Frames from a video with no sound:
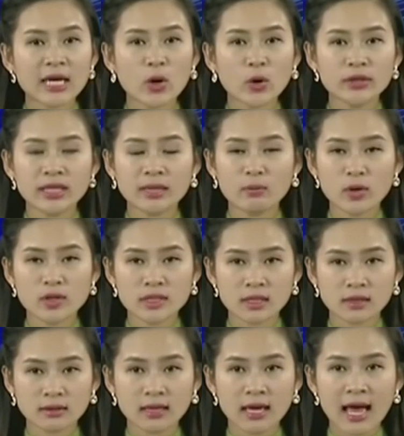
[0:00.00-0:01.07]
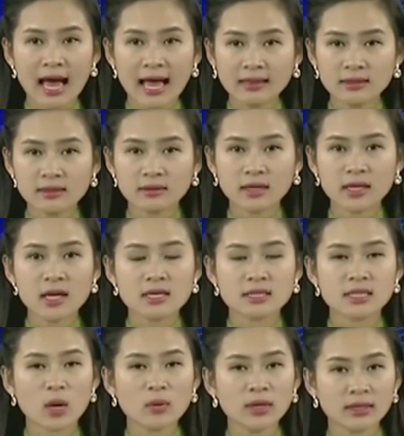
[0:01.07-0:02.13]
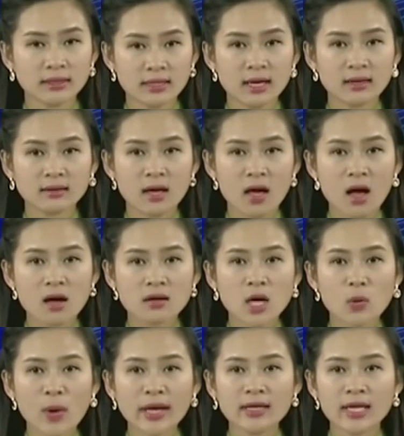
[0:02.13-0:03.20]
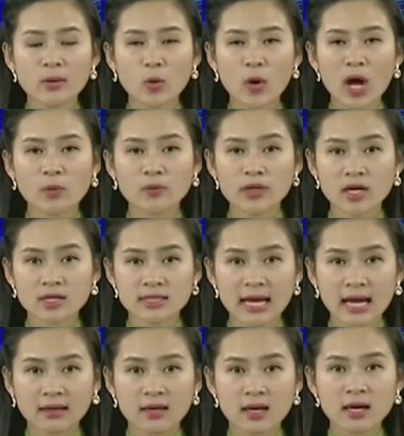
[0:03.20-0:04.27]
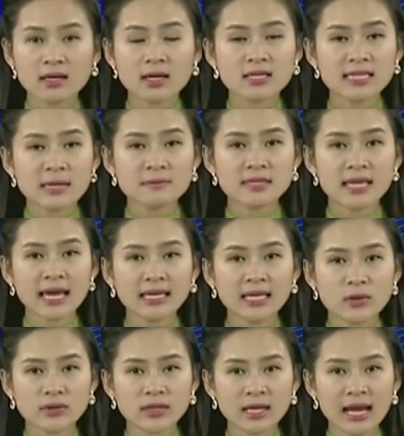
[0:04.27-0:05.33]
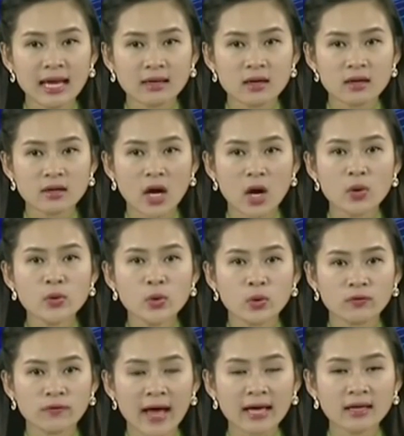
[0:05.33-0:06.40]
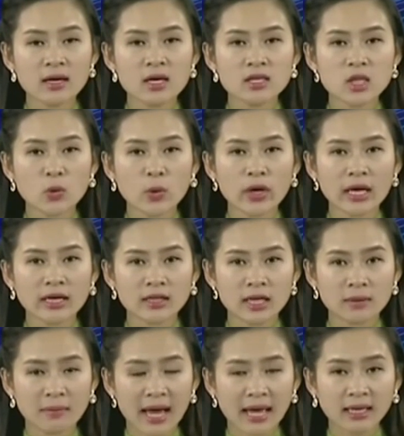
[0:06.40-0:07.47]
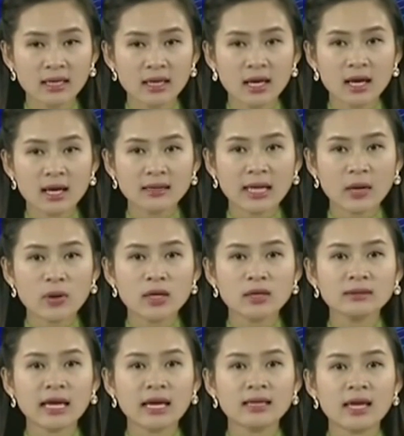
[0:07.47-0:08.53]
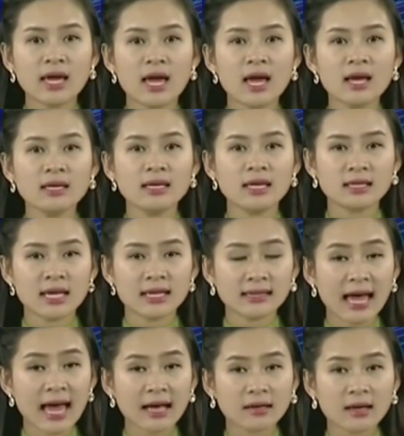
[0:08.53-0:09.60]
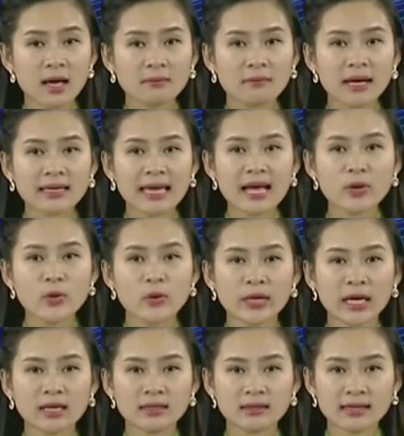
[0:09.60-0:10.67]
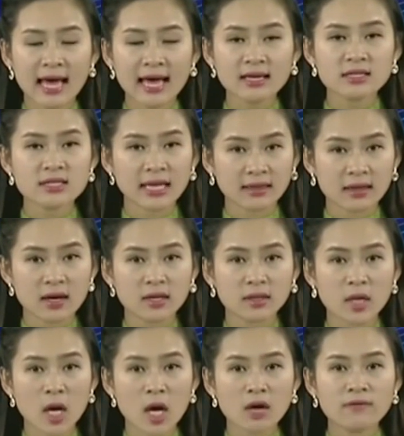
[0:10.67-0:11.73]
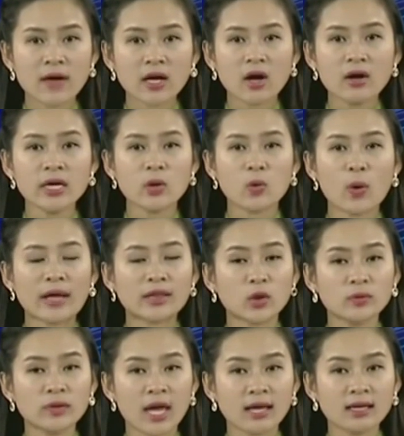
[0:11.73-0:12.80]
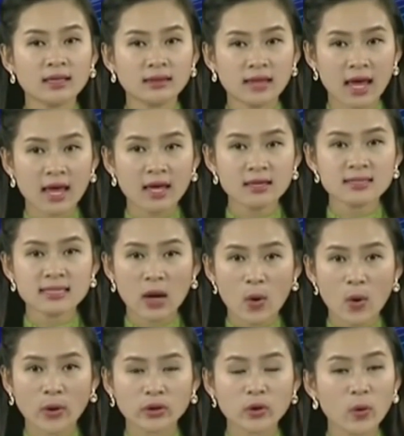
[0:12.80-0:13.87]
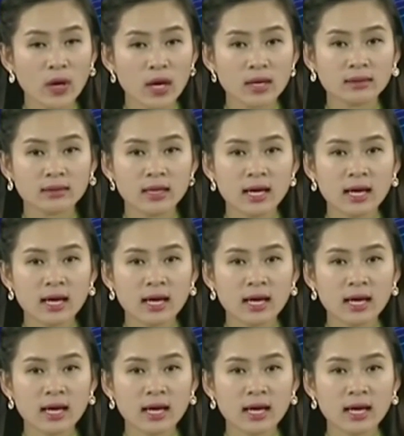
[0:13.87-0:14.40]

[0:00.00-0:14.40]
gây ô nhiễm môi trường, ảnh hưởng tới đời sống người dân, cơ quan điện khoa học cho rằng cần xem xét điều chỉnh lại cơ cấu nguồn phát trong quy hoạch điện 7 theo hướng thay thế nhiệt điện than bằng các nguồn năng lượng khác sạch hơn và có hiệu quả tổng thể kinh tế, xã hội tốt hơn,